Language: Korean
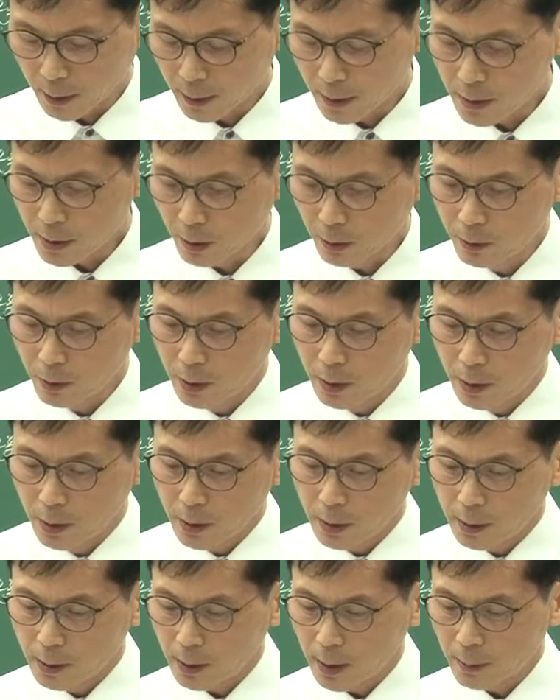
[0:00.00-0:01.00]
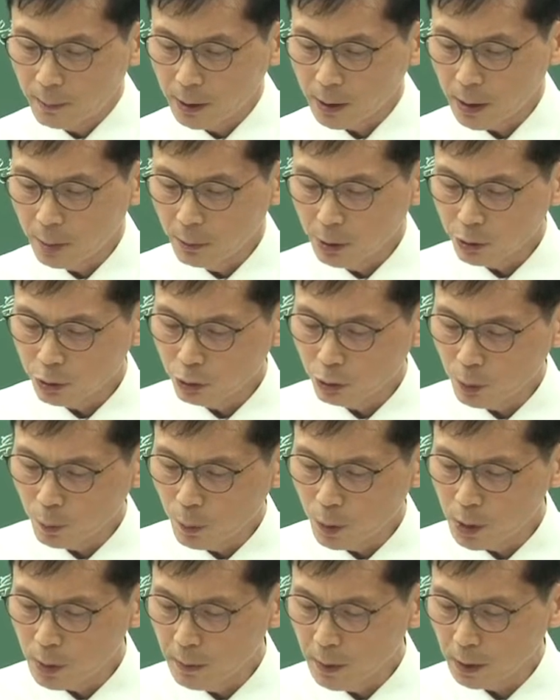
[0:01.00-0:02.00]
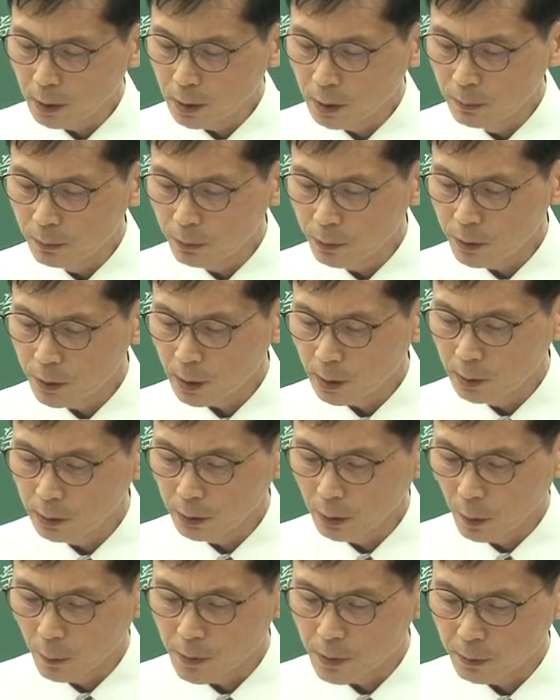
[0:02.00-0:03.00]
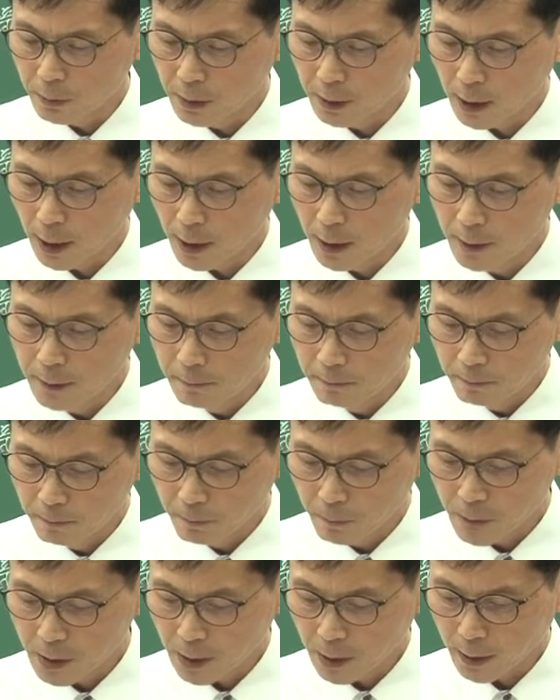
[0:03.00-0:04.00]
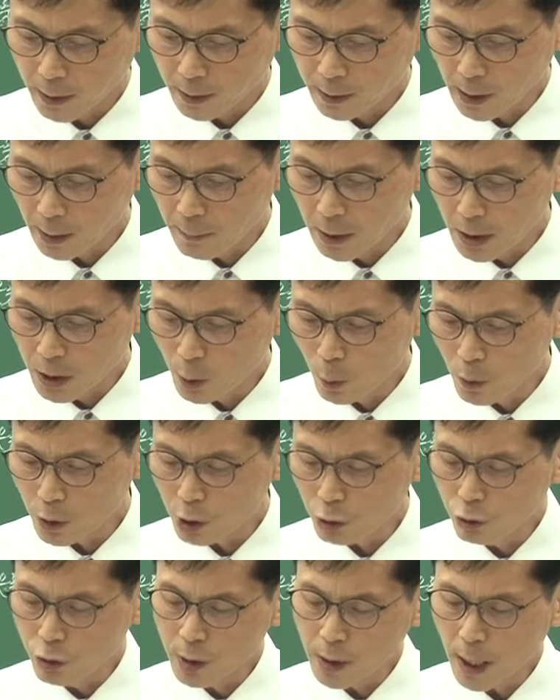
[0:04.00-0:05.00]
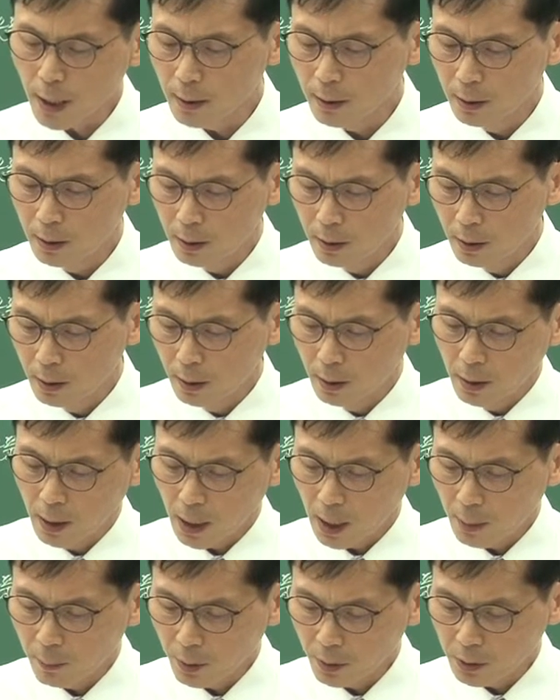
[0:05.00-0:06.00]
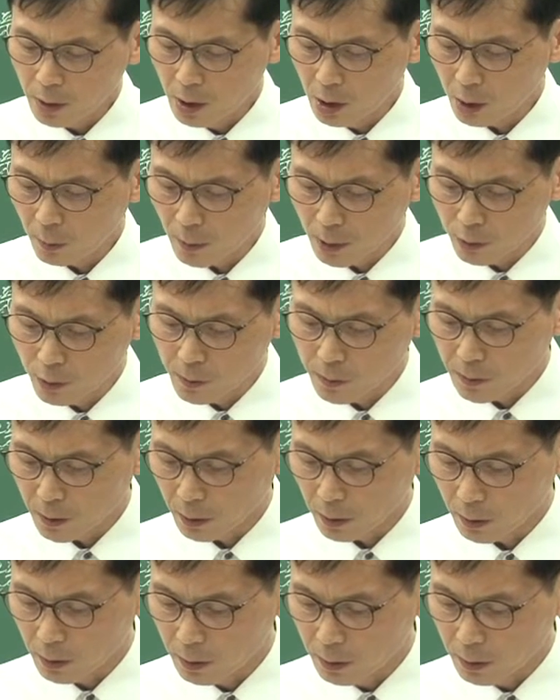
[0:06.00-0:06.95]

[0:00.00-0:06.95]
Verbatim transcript: 그래서 나머지 한번 쭉 보시면 큰 문제는 없습니다. 자, 다음에 시공식 추이상 한번 읽어봐 주십시오.